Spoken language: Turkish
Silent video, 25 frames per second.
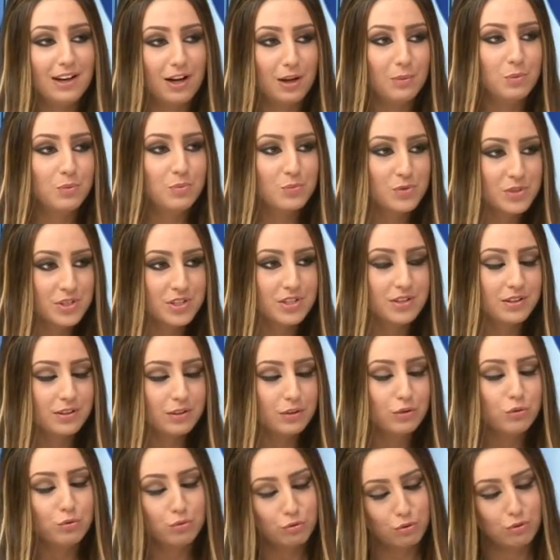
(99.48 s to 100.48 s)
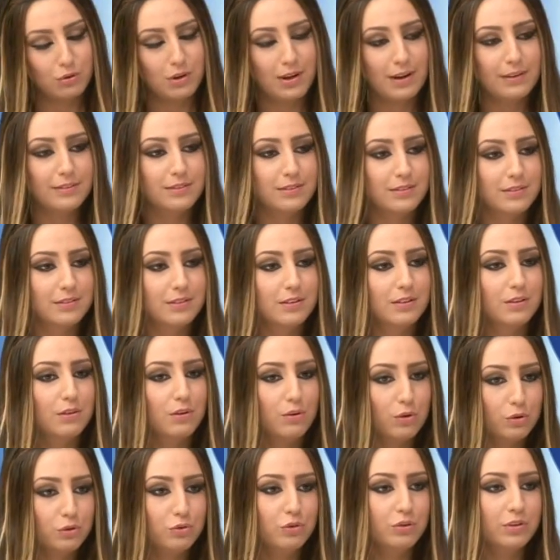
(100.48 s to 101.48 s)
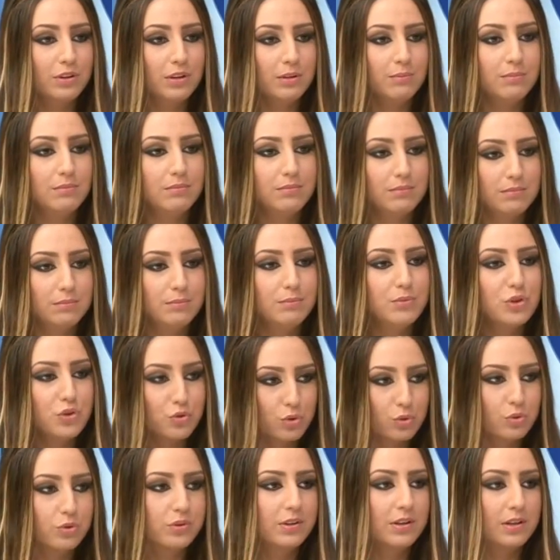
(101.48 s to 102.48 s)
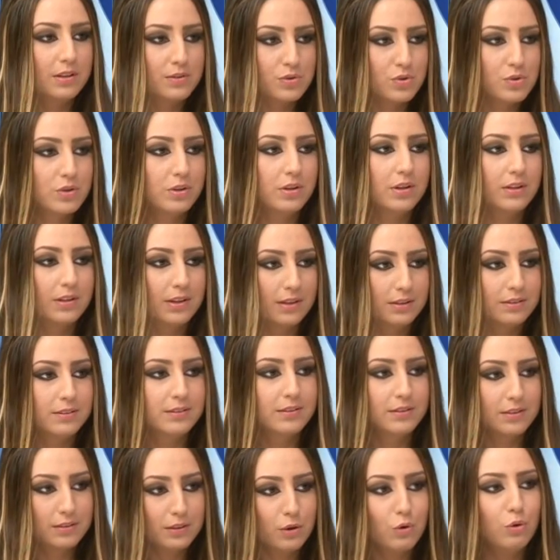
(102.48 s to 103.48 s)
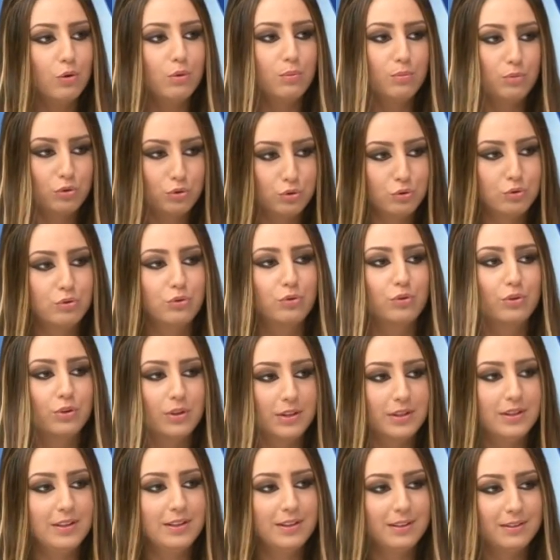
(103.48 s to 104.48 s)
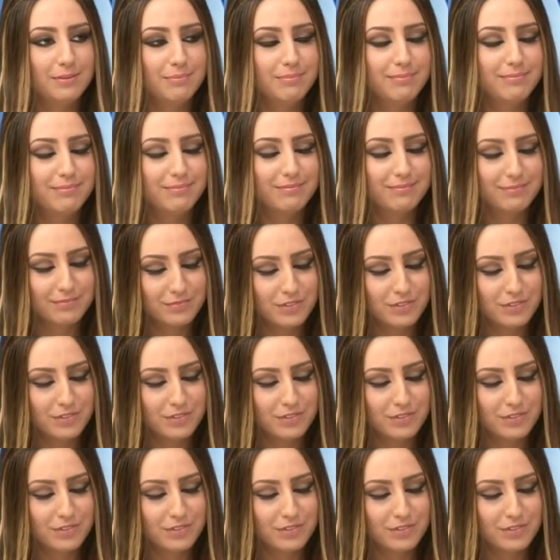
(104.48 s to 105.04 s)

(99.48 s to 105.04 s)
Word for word: ilk albümümüz çıktı Türküler. Hı -hı. O dönem birçok televizyon kanallarında da kanallarında bulunduk. tanıtımlar